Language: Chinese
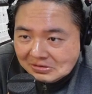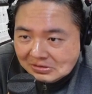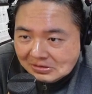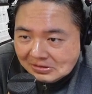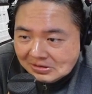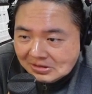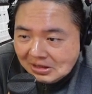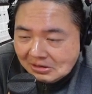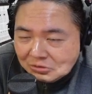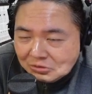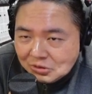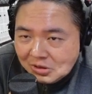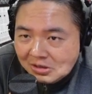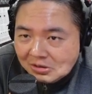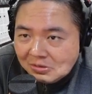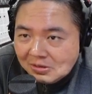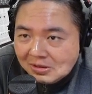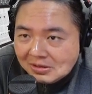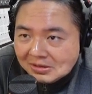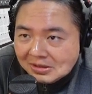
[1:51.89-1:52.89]
整个调
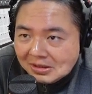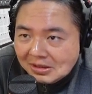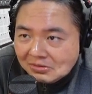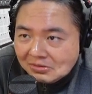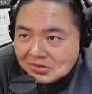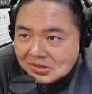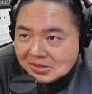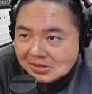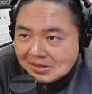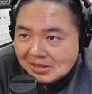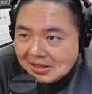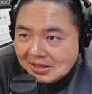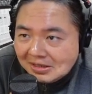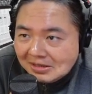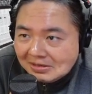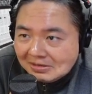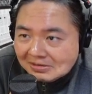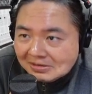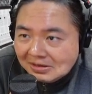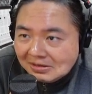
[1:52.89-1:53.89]
状况调整
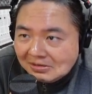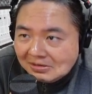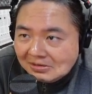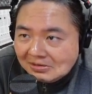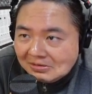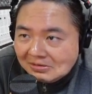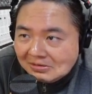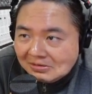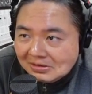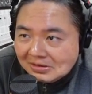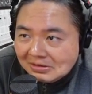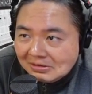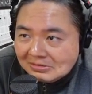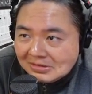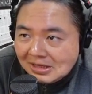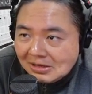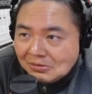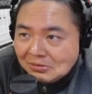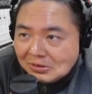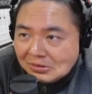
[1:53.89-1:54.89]
好，然后
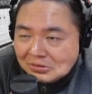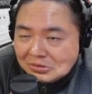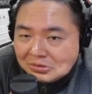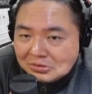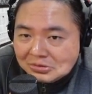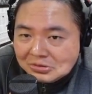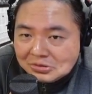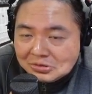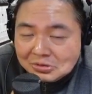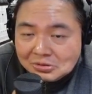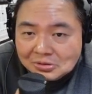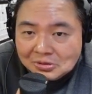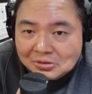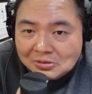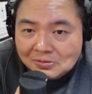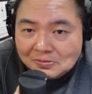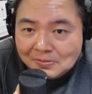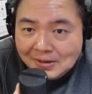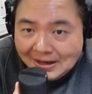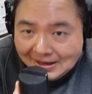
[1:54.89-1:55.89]
再回去熊
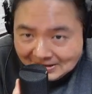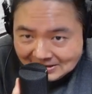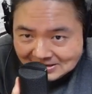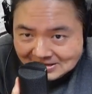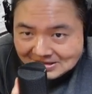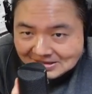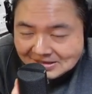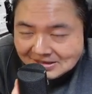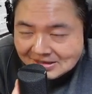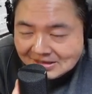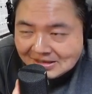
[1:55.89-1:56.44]
空拍一次，